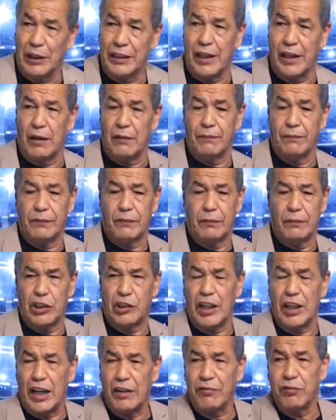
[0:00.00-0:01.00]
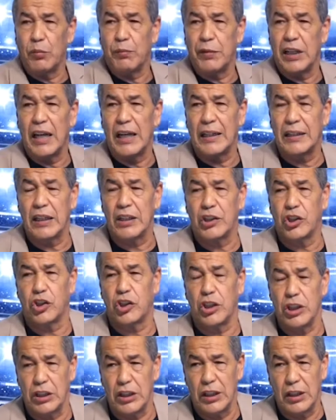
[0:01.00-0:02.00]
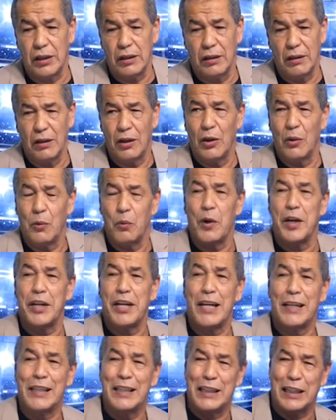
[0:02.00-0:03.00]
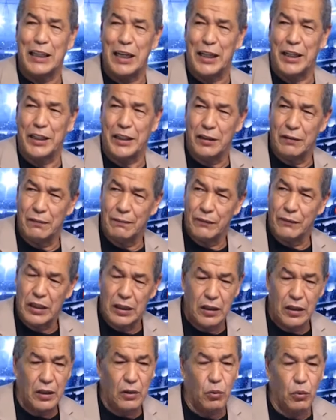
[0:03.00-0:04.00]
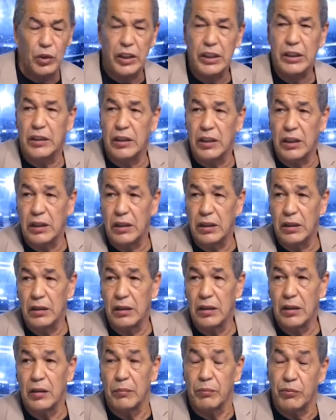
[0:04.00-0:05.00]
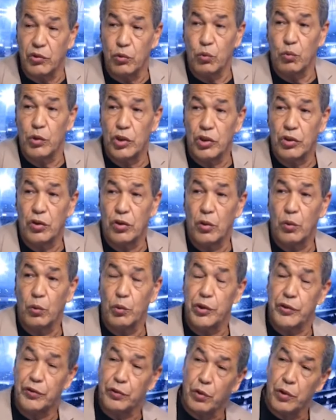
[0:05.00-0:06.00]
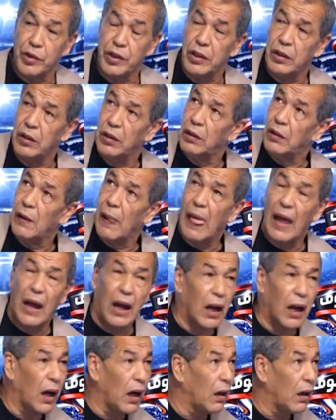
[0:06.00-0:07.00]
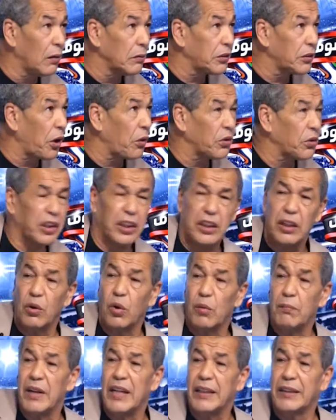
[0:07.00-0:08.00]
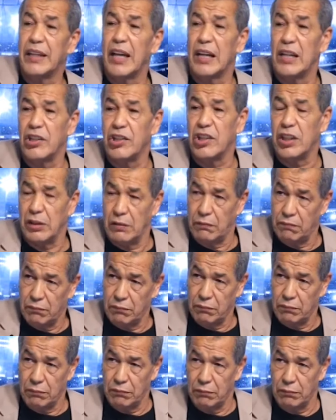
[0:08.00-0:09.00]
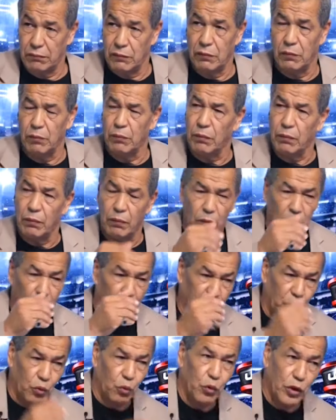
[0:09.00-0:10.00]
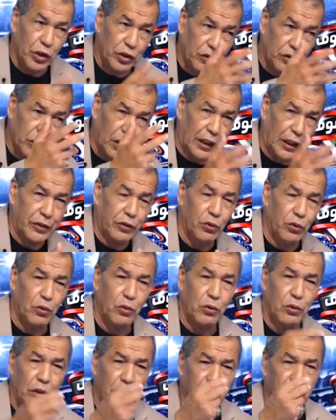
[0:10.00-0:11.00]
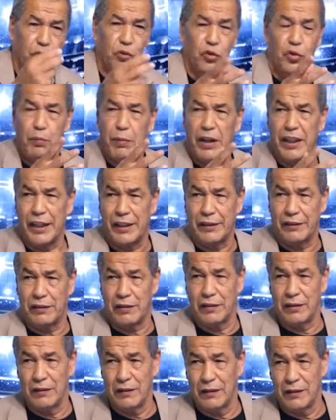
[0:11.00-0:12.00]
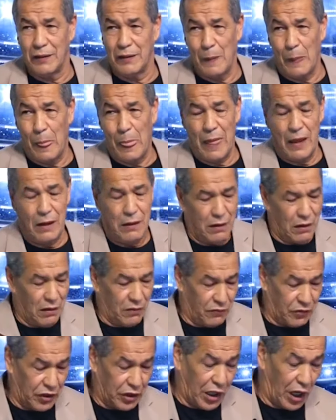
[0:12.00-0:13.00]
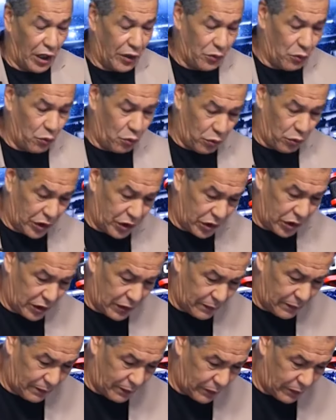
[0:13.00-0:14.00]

وحده باش يعرفوا بلي هذا الشيء وانا اللي كاري وليدي مزوج ويسكن 30 آه، كيلومتر دالجي مزوج عنده زوج بنات في دارو وكلش